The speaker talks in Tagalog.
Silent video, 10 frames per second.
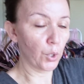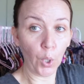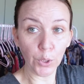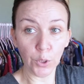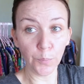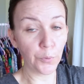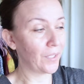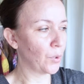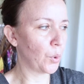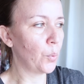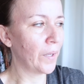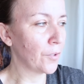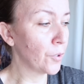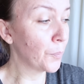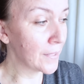Cotton po ito.
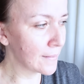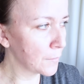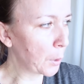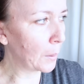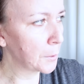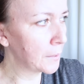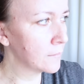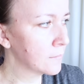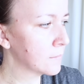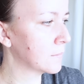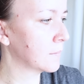100% cotton.